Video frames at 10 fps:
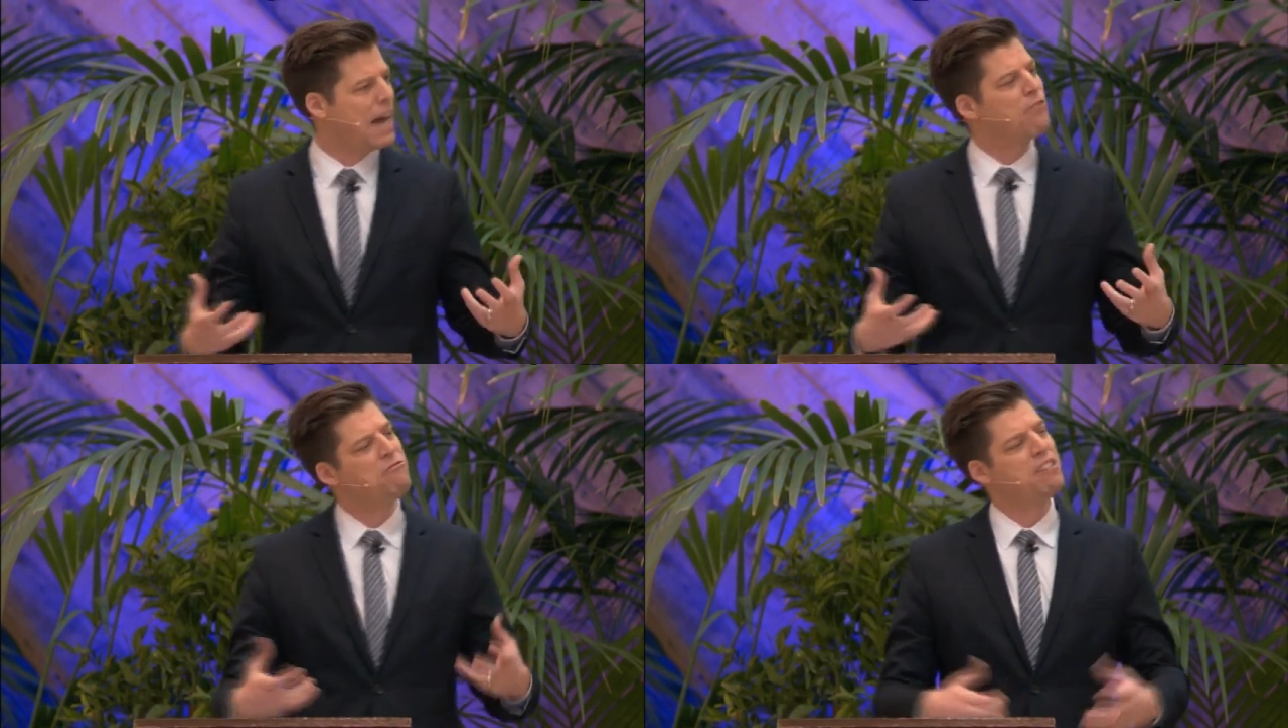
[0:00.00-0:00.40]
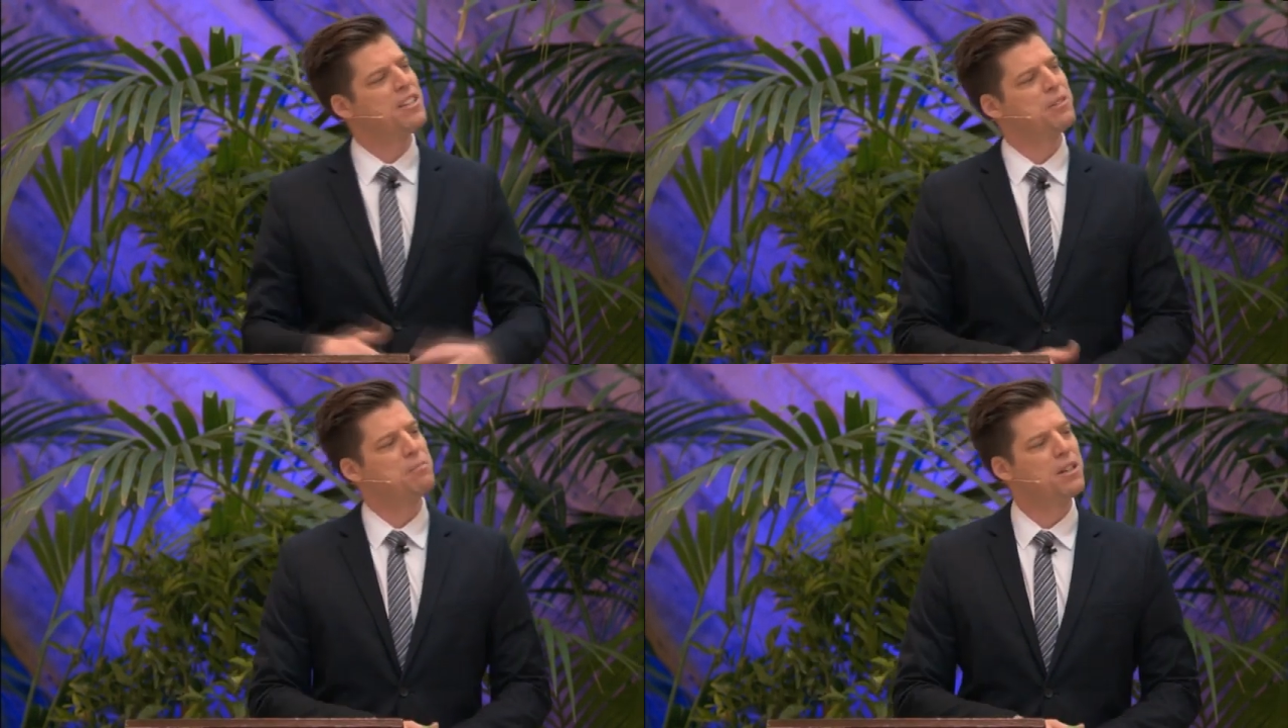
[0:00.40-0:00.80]
weil sie
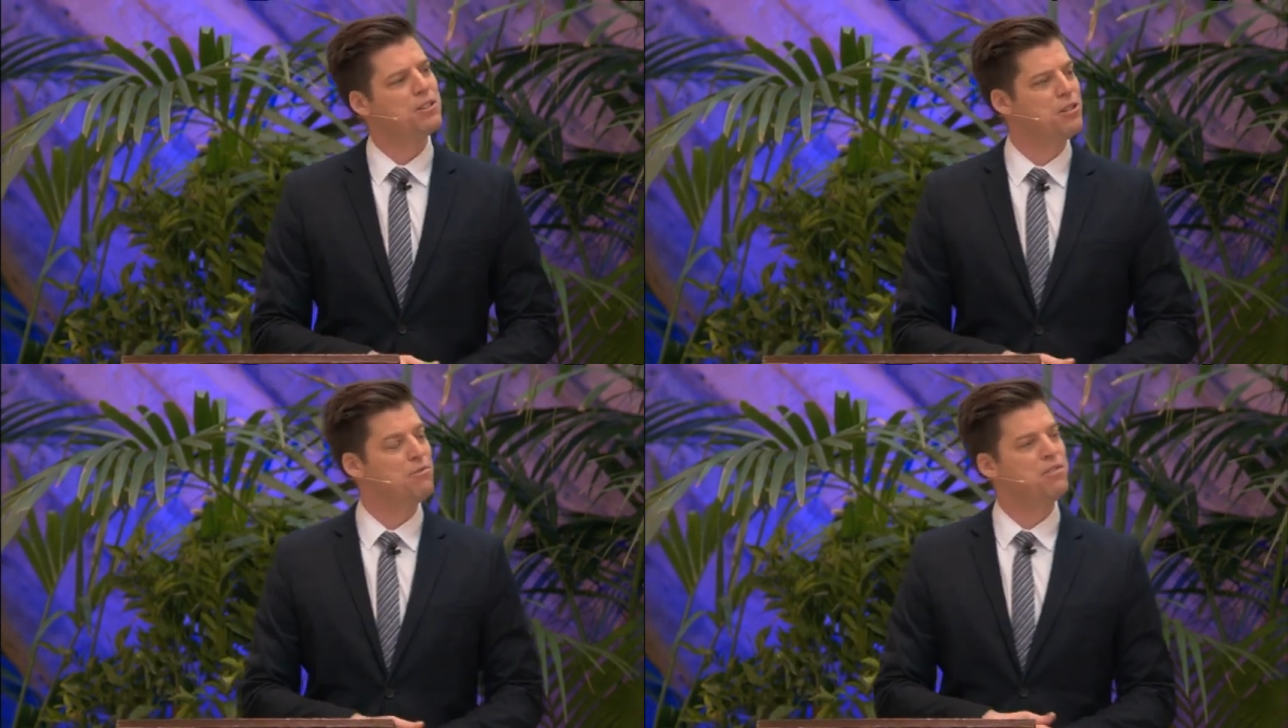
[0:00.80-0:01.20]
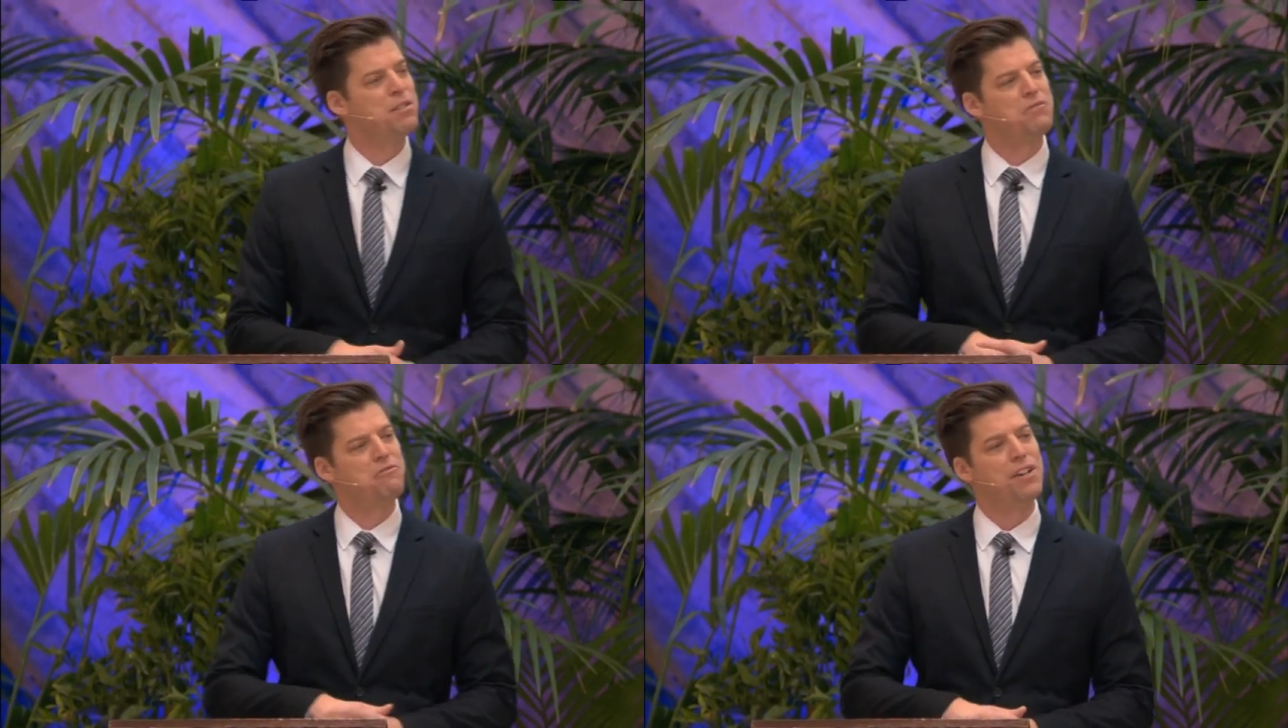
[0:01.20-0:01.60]
auch die
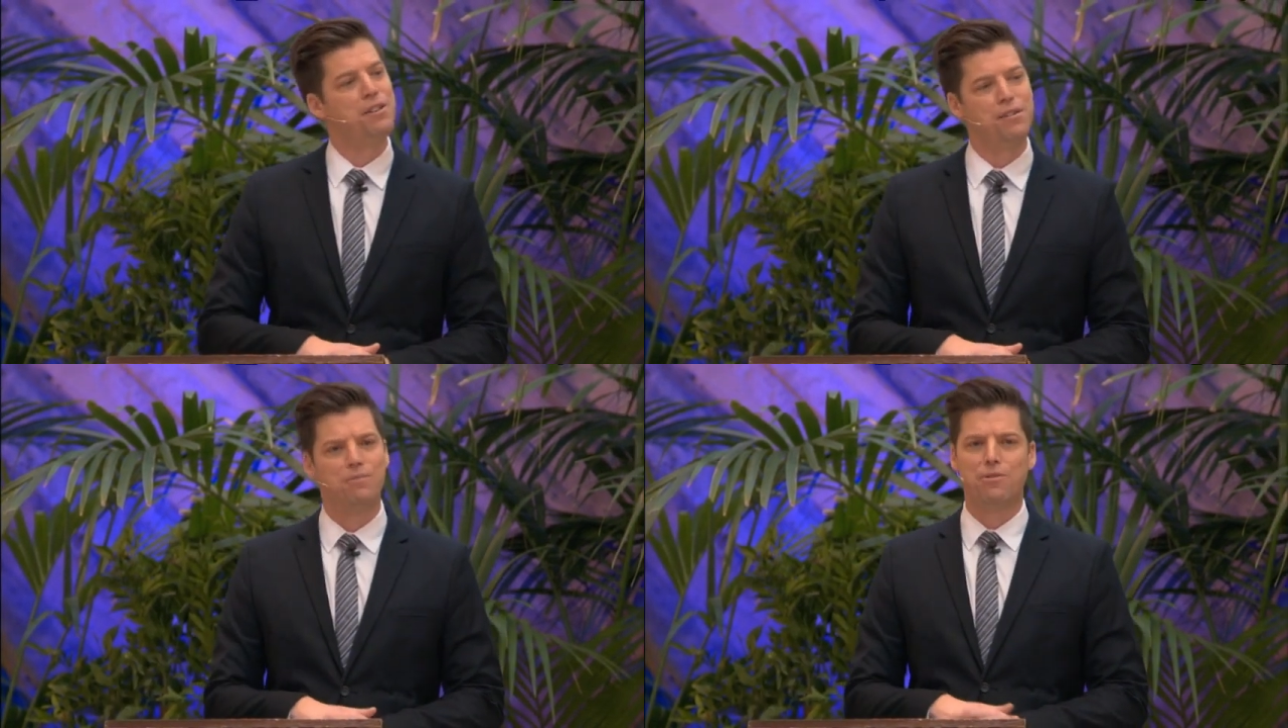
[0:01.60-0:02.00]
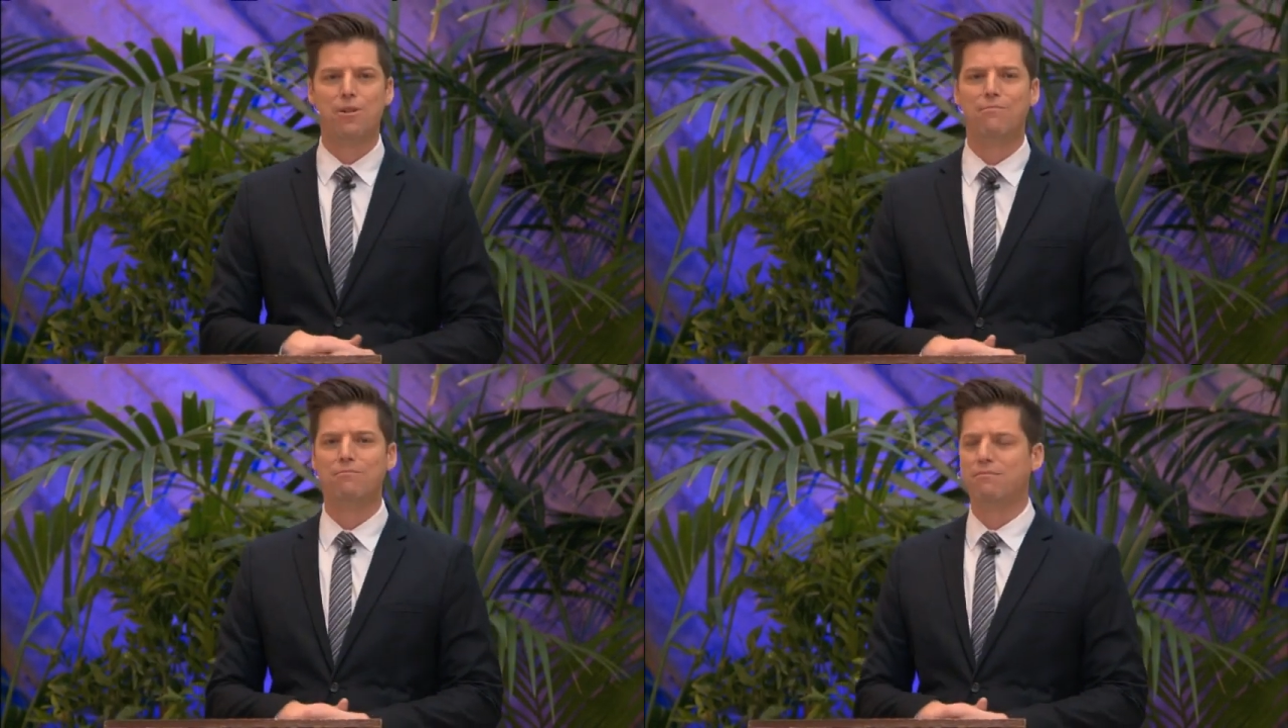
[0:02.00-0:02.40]
Verteidigerin von Rom,
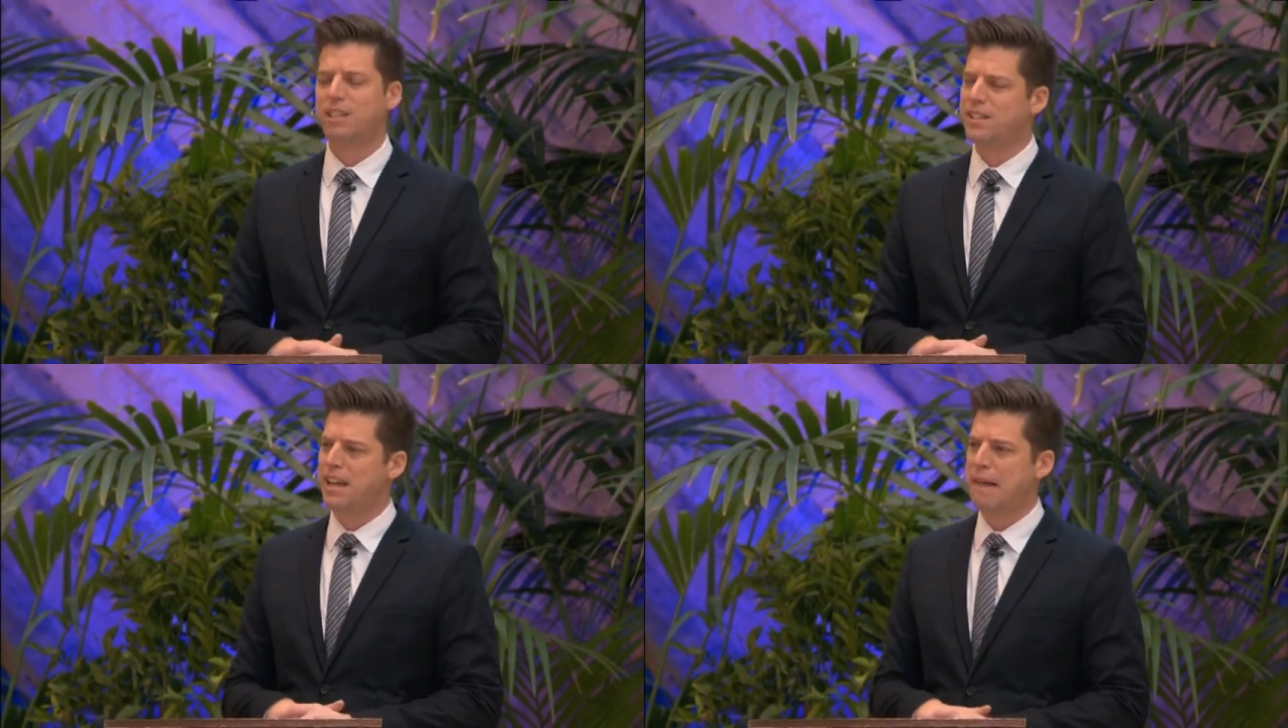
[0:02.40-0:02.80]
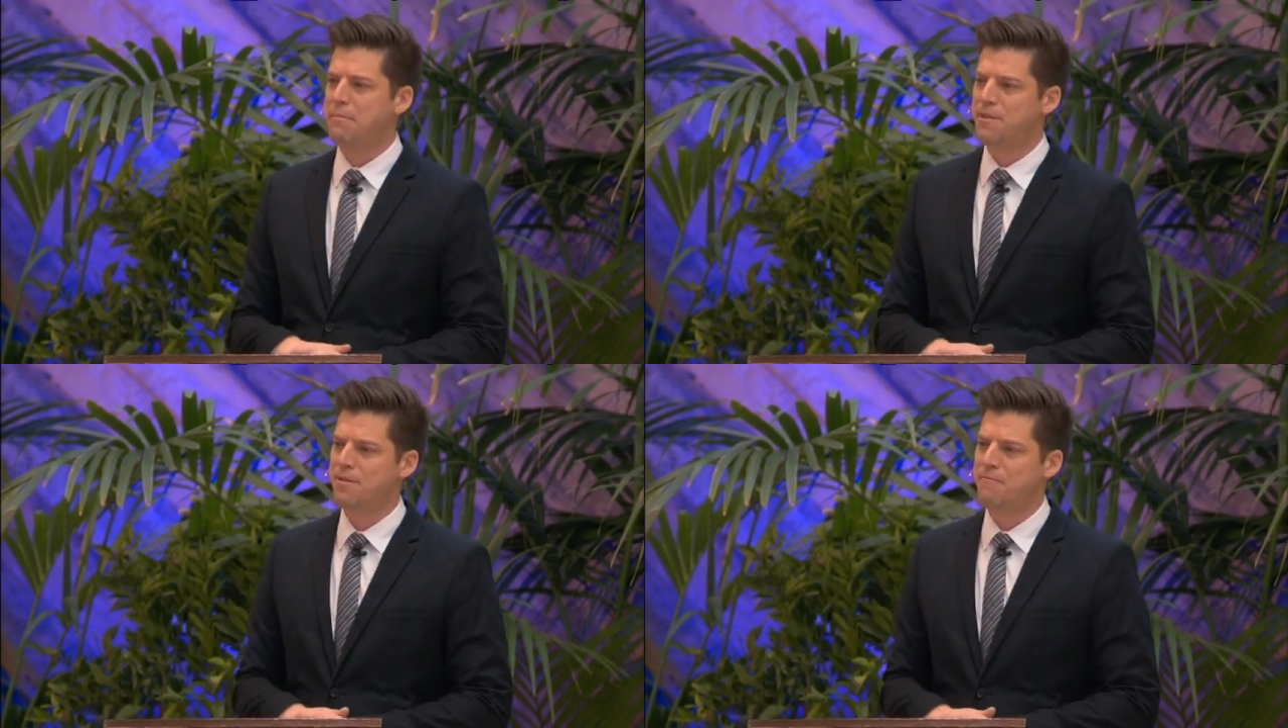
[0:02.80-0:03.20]
der Hauptstadt
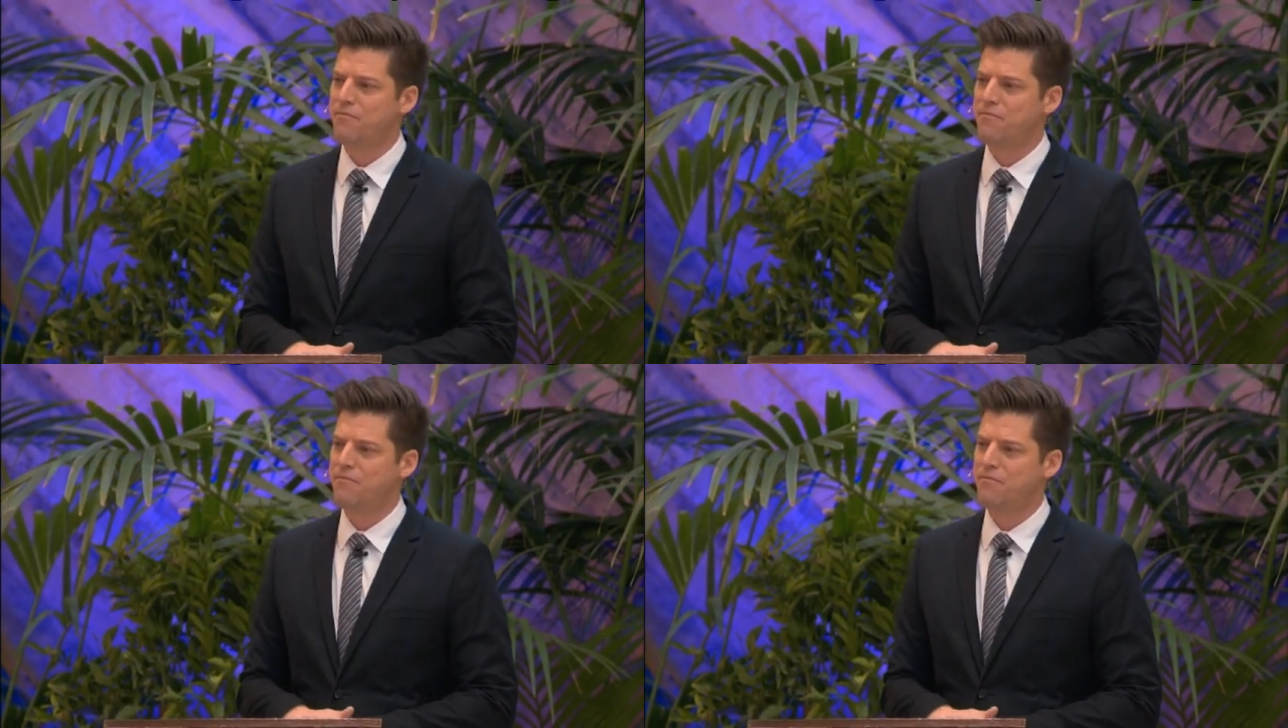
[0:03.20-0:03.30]
war.